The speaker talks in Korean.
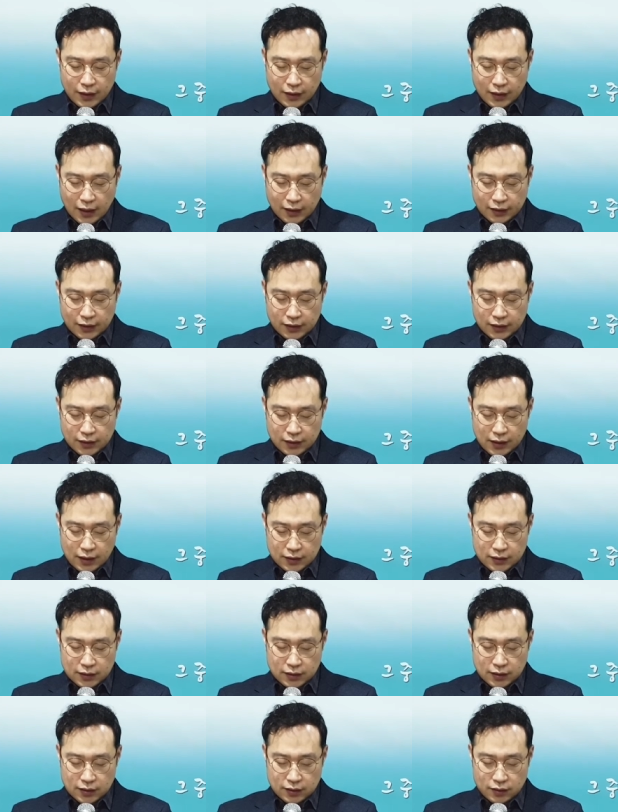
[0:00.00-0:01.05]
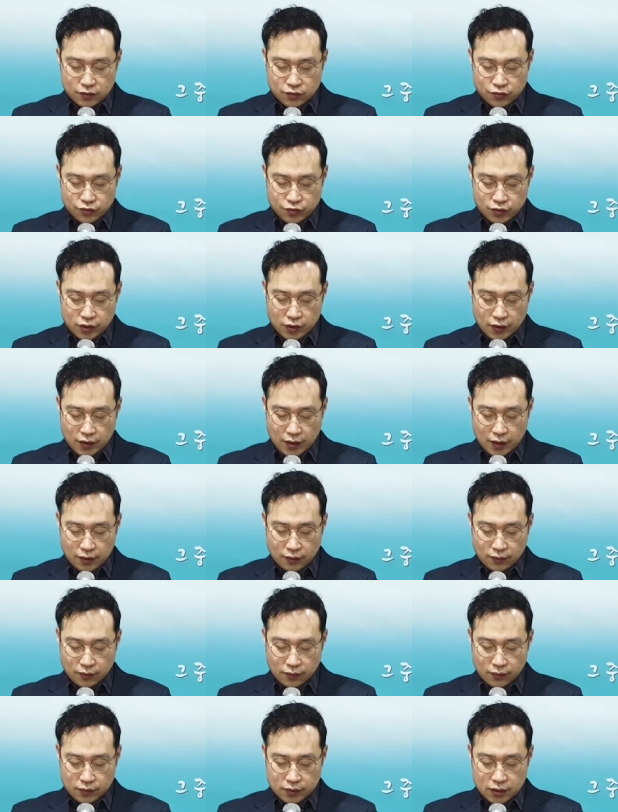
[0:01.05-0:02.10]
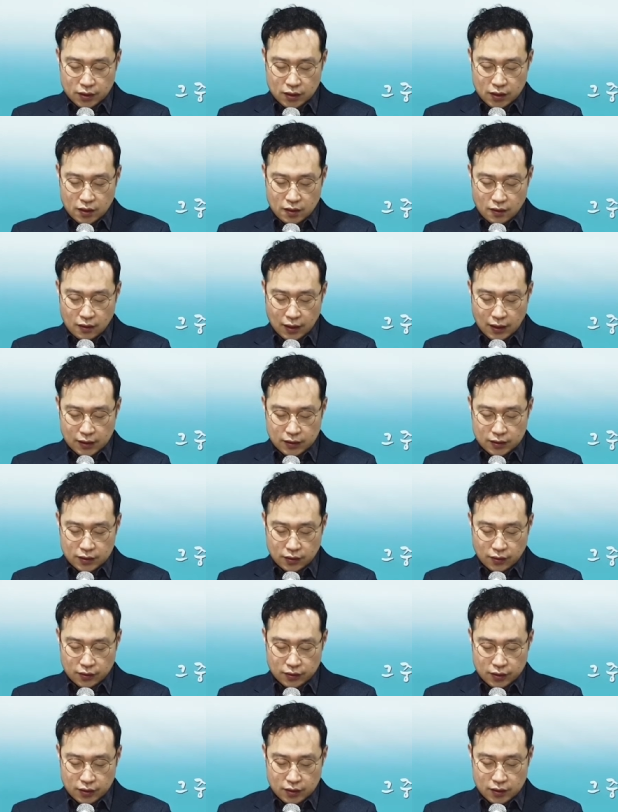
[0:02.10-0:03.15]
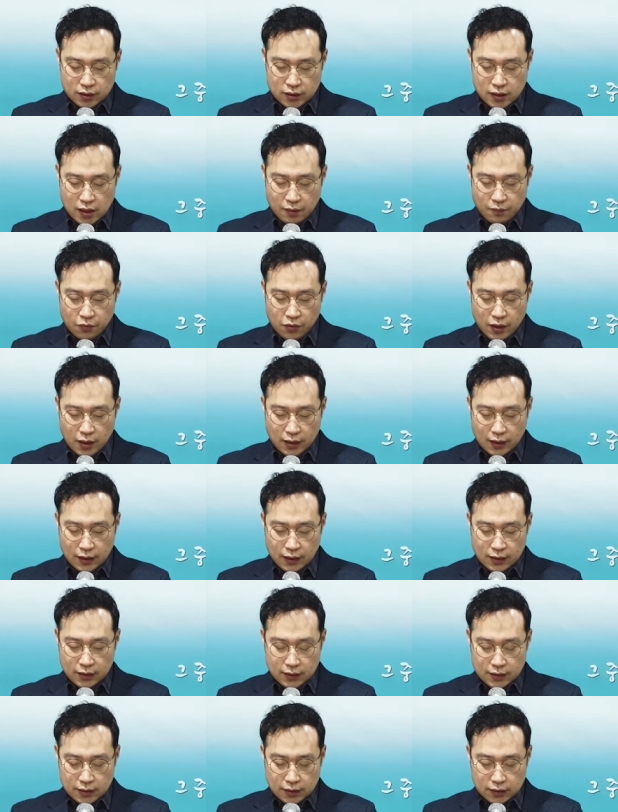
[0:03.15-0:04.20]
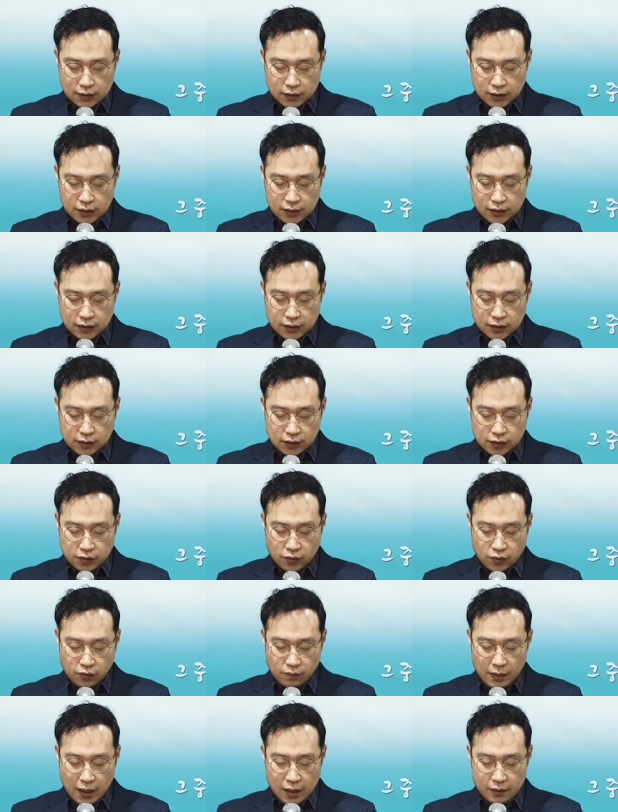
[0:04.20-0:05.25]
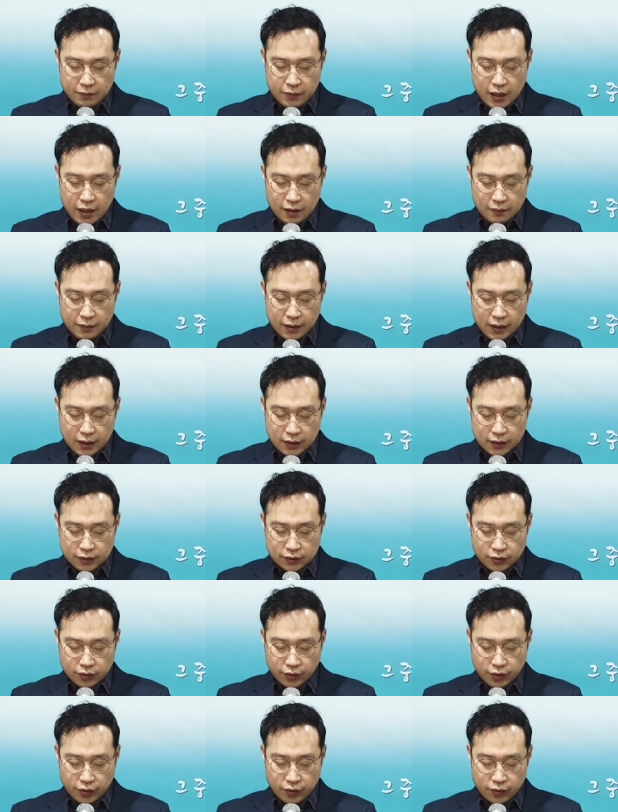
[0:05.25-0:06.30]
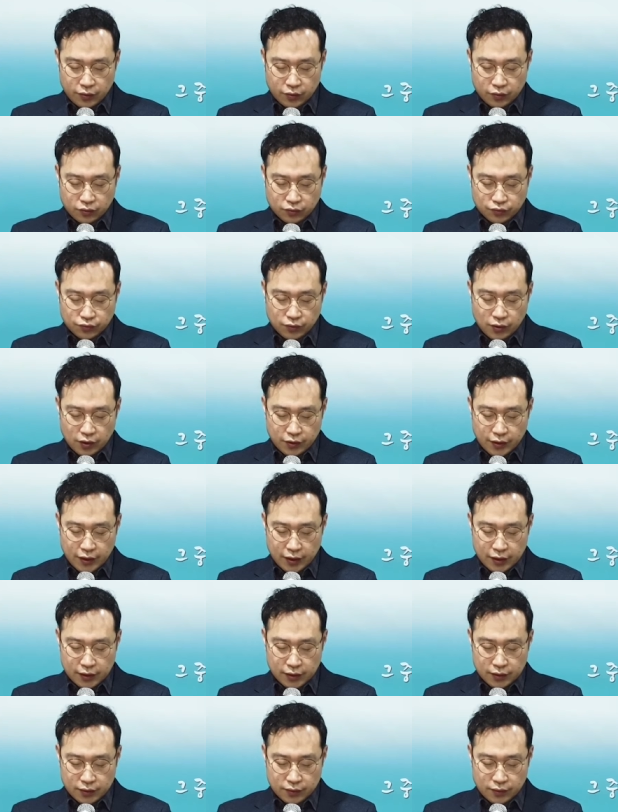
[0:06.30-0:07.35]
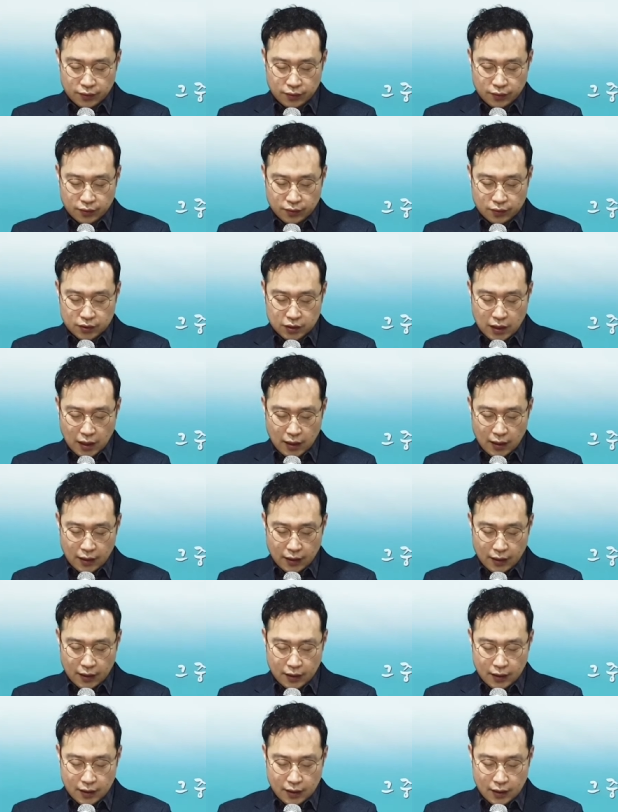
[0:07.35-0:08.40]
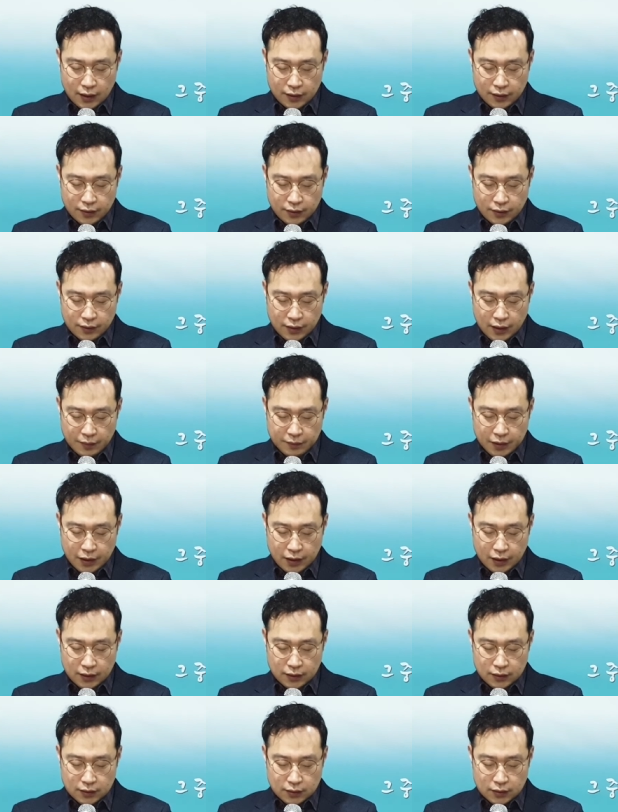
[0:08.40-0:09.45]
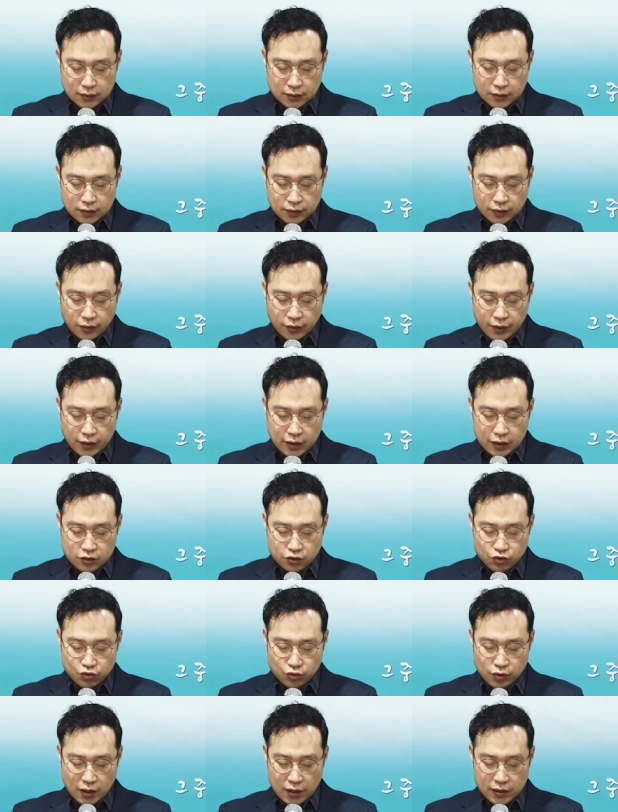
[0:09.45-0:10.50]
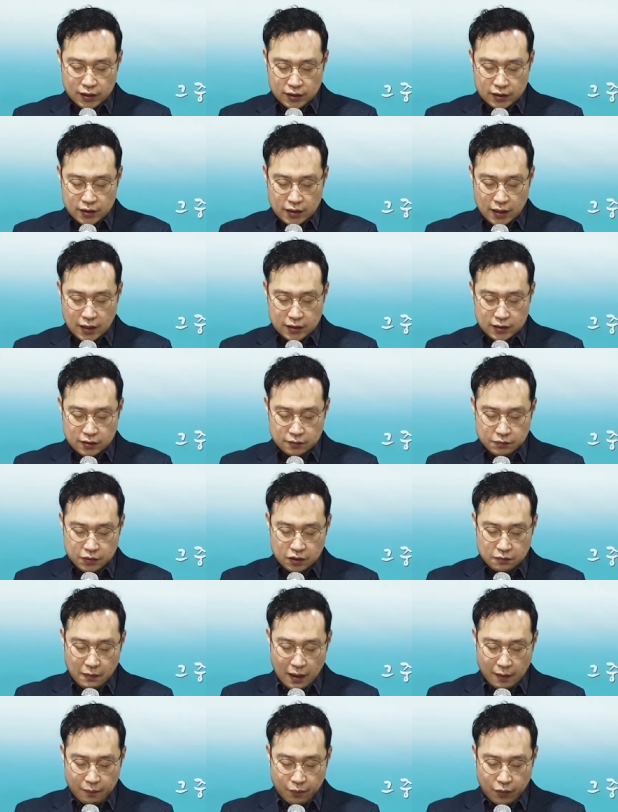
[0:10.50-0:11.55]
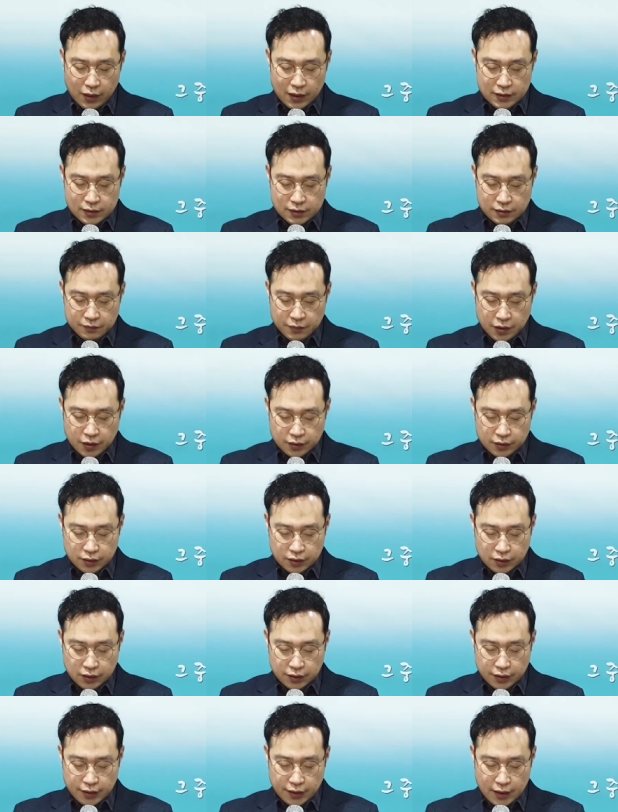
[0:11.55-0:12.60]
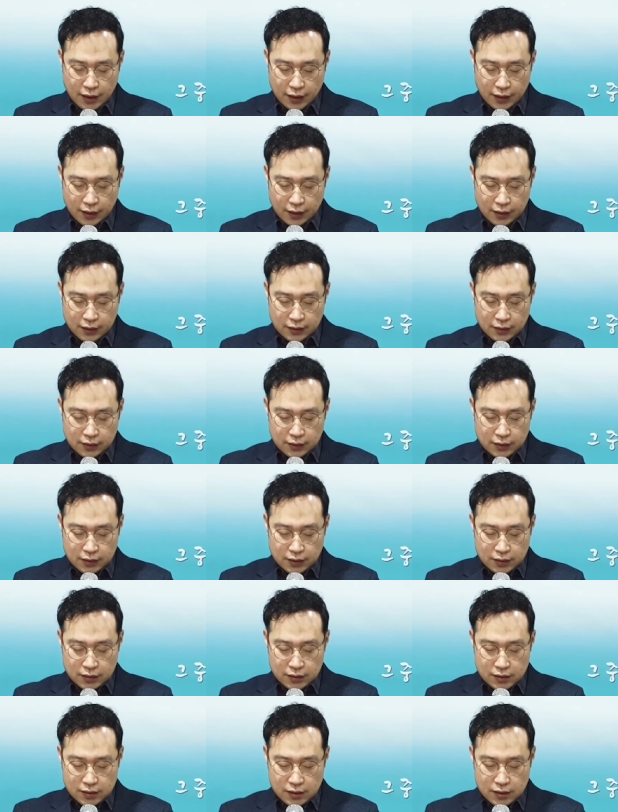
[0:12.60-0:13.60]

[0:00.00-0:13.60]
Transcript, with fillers: 갓난 아기들 같이 순전하고 신령한 저지를 사모하라. 이는 그로 말미암아 너희로 구원에 이르도록 자라게 하려 함이라. 너희가 주의 인자하심을 맛보았으면 그리하라.